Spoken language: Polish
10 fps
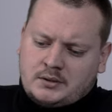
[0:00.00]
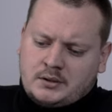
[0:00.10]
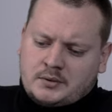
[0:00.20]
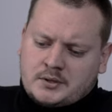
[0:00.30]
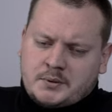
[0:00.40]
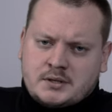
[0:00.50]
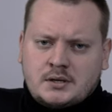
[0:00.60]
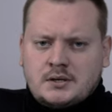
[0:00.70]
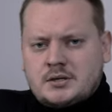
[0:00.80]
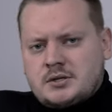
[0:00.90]
nie tylko
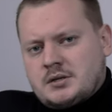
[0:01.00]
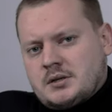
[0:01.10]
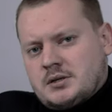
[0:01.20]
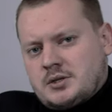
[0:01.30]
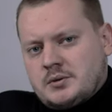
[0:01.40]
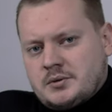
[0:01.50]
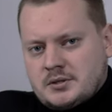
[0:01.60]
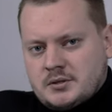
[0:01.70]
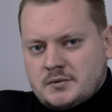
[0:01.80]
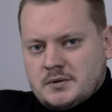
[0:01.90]
specjaliści, ci ludzie
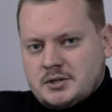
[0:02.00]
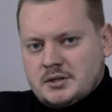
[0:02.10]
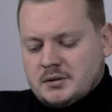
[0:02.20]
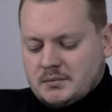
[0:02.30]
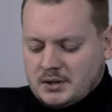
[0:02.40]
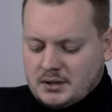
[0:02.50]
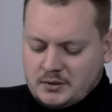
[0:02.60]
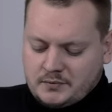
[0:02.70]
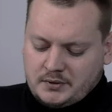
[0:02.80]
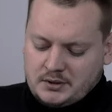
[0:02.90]
z doświadczeniem, a
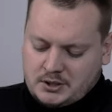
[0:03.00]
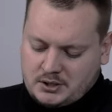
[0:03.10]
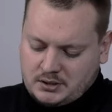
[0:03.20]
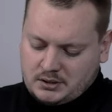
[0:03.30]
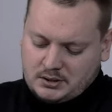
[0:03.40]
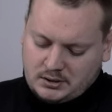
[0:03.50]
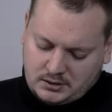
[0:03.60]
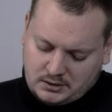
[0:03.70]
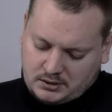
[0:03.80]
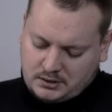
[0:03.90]
również
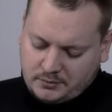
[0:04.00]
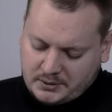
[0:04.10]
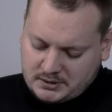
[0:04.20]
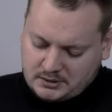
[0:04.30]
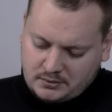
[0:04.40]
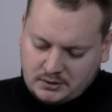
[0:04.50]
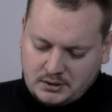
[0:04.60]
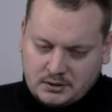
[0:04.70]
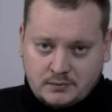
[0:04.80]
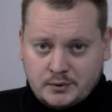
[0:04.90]
e, chłopacy, którzy
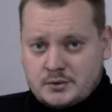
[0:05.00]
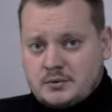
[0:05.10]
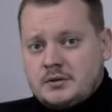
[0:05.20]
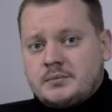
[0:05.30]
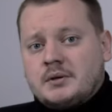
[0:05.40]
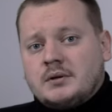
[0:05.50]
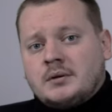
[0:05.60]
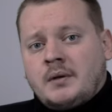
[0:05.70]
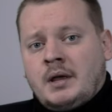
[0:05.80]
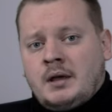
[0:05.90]
nigdy w wojsku nie byli.
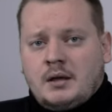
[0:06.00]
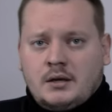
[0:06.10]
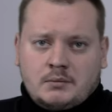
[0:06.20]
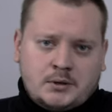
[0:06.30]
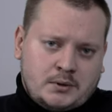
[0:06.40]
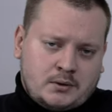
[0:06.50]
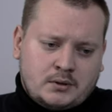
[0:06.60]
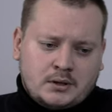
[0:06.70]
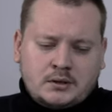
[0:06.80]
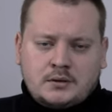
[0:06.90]
Ja mam
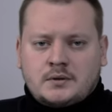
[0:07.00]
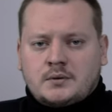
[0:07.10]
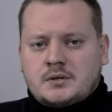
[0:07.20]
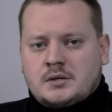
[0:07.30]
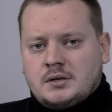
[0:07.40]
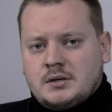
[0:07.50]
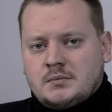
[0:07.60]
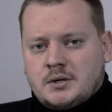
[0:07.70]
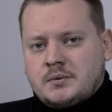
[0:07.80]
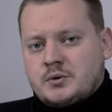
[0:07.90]
kontakty w Rosji i
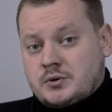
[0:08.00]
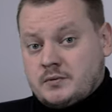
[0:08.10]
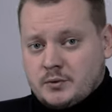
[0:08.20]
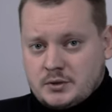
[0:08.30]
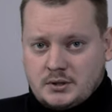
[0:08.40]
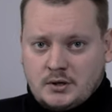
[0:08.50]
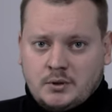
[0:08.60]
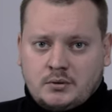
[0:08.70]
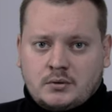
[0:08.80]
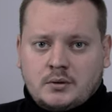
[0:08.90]
mam już dwóch
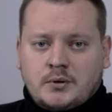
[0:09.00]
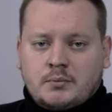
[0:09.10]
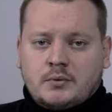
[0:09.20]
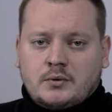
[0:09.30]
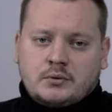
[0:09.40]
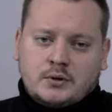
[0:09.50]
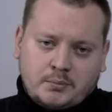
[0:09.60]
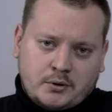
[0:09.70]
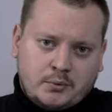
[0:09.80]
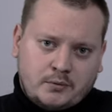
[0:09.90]
znajomych, który, których
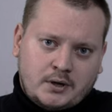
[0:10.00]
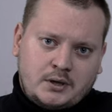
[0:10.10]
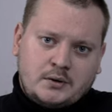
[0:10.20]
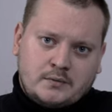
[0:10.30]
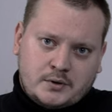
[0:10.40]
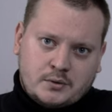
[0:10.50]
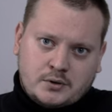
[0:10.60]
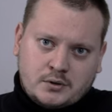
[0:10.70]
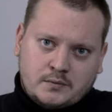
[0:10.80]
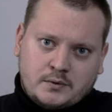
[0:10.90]
próbowali
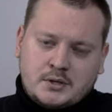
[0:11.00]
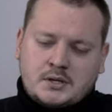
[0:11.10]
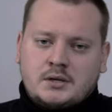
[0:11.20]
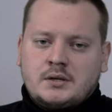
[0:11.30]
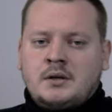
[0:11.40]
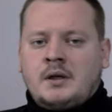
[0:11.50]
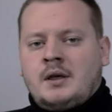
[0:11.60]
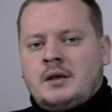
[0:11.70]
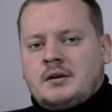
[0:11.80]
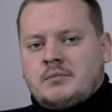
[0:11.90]
wziąć do wojska,
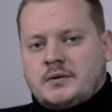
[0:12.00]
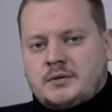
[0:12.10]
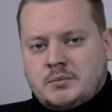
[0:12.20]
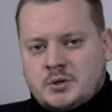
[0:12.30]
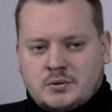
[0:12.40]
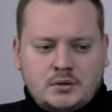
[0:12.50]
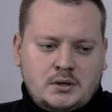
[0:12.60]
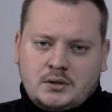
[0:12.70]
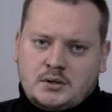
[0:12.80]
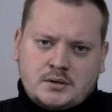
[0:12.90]
wbrew temu, że oni
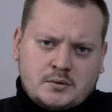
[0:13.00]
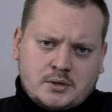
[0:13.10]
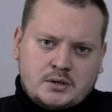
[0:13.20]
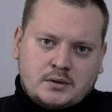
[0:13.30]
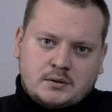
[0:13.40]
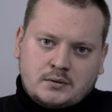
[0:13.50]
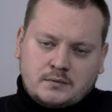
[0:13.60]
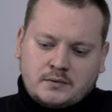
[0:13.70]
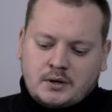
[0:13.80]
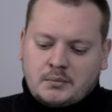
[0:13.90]
nigdy nie służyli
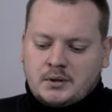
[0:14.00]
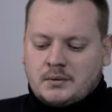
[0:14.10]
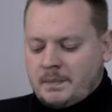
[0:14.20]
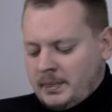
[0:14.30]
w armii.